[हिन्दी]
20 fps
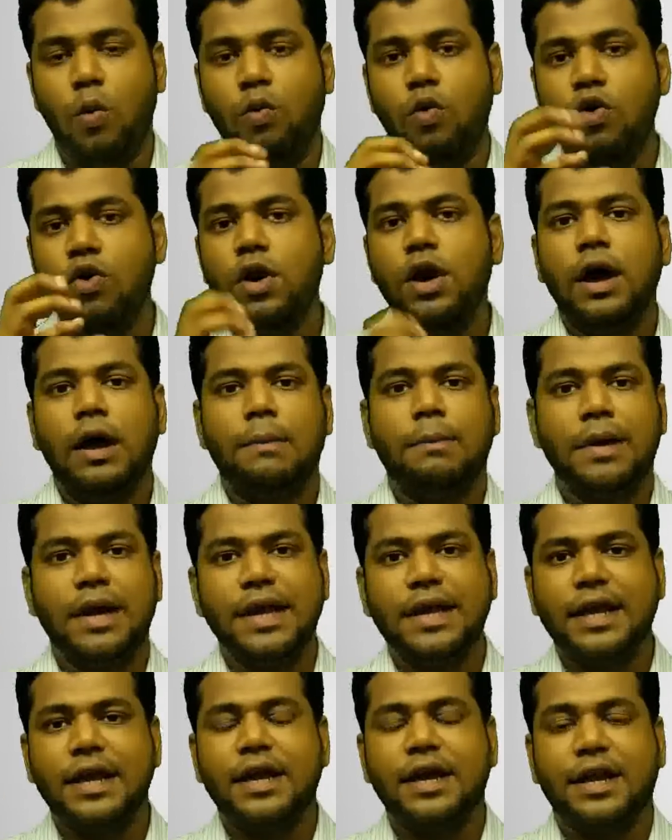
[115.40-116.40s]
वो
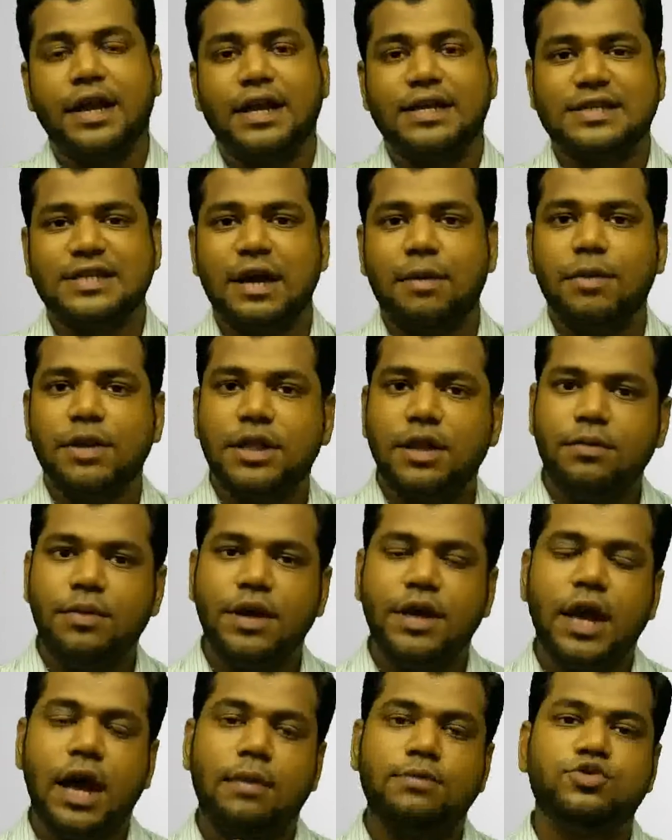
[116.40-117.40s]
ब्लिंकिंग करेगा इसका मतलब
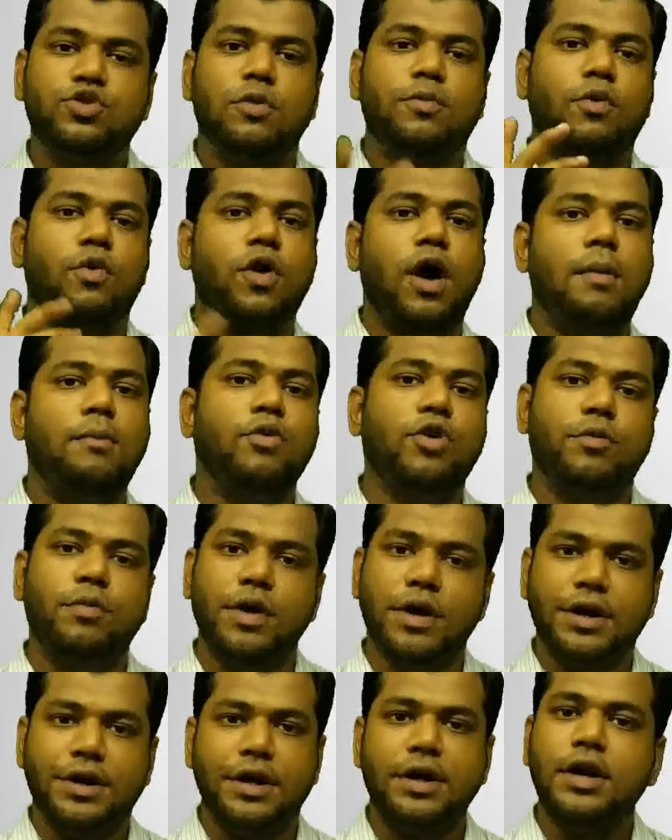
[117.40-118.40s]
ये कि आप जो है प्रोग्राम मोड
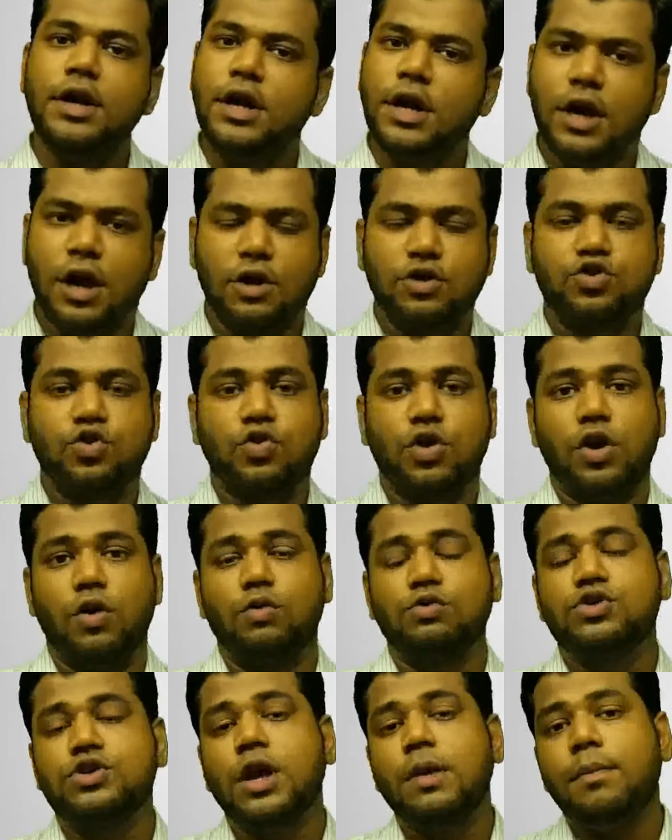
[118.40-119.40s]
में इंटर कर चुके हो
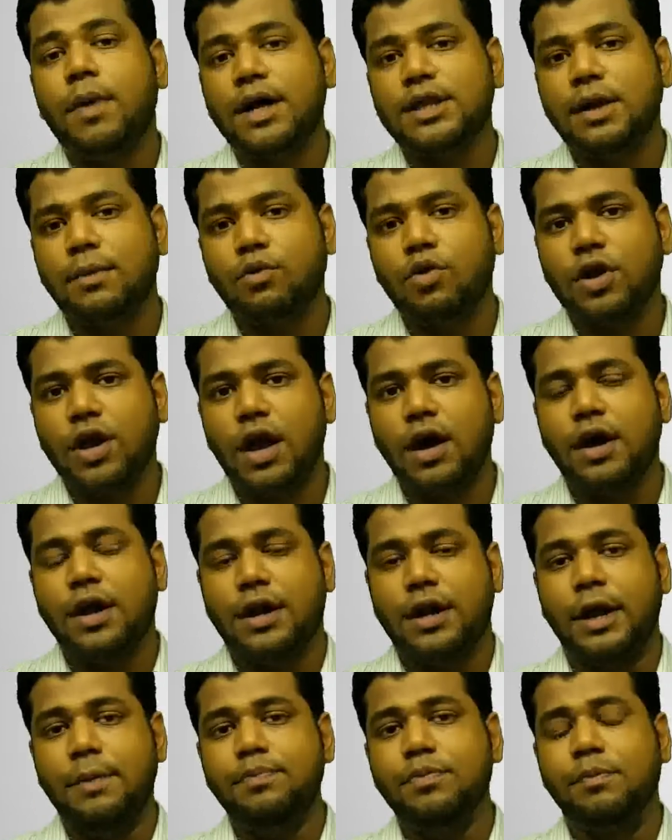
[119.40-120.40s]
उसके बाद आपको क्या
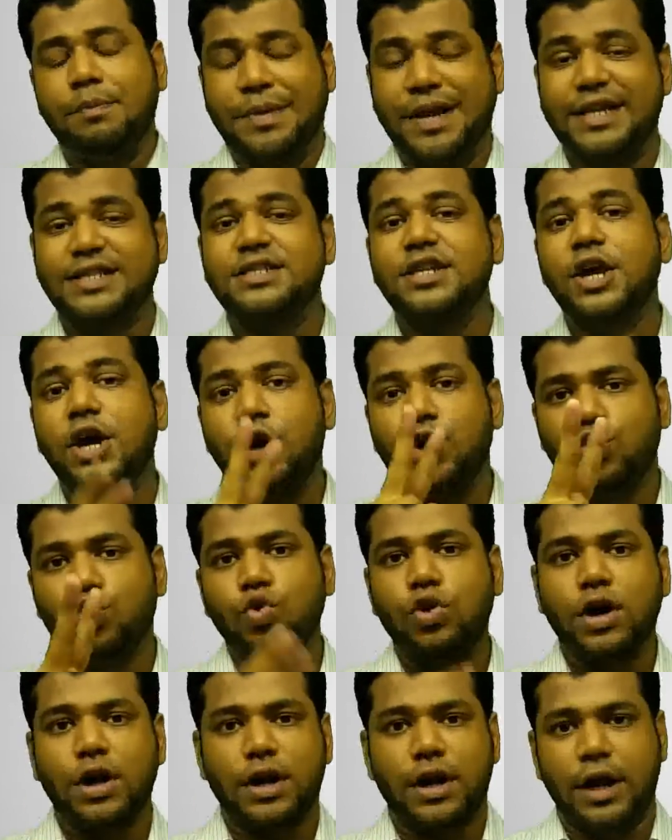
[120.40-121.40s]
करना है प्रेस टू
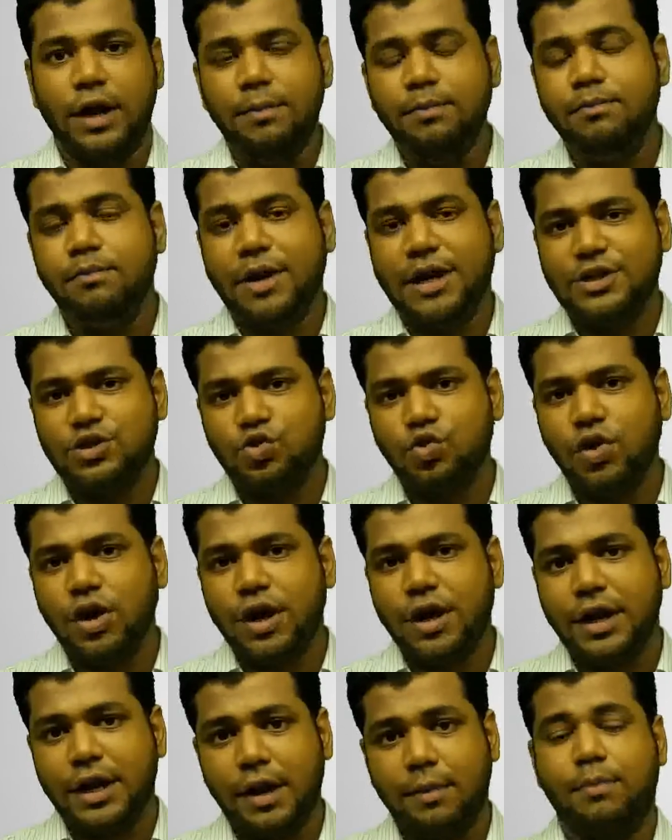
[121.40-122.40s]
करना है प्रेस टू
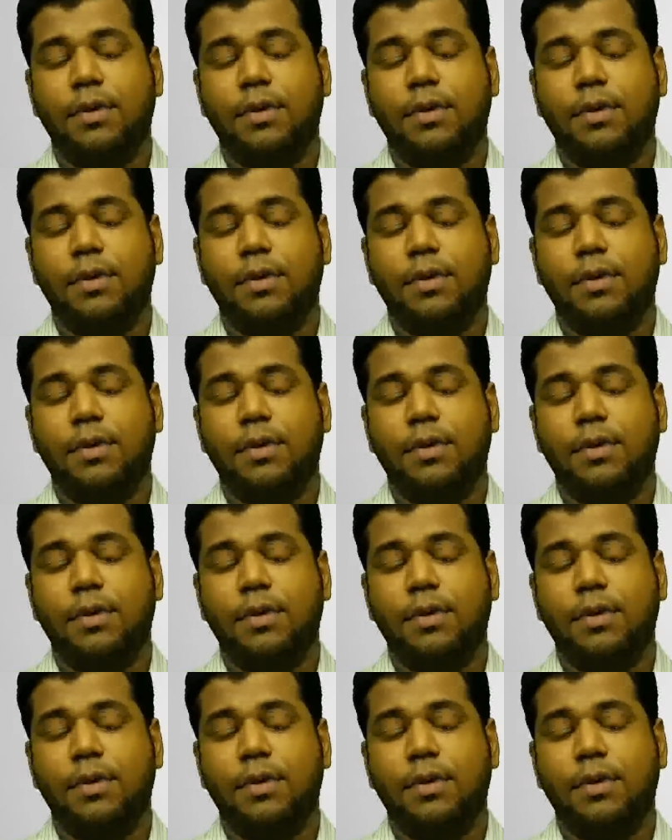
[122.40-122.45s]
करने के